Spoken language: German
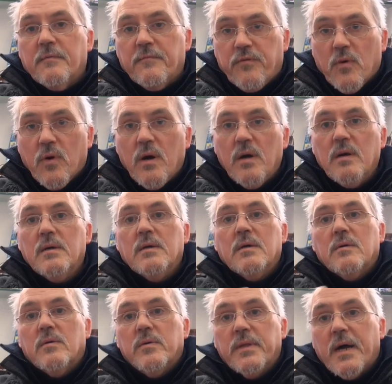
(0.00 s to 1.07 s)
vor
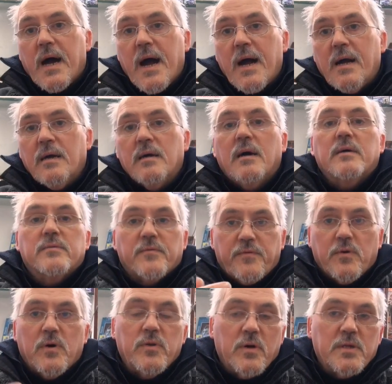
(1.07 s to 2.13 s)
und nach, also
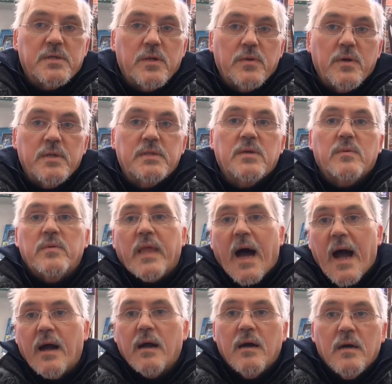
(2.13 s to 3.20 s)
vor 1990 und
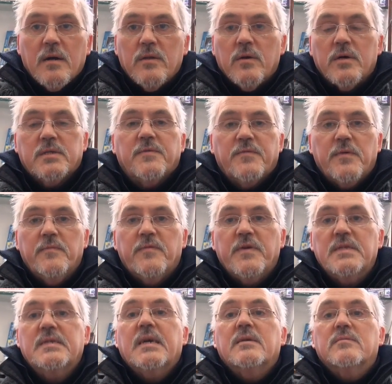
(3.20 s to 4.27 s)
nach 1945.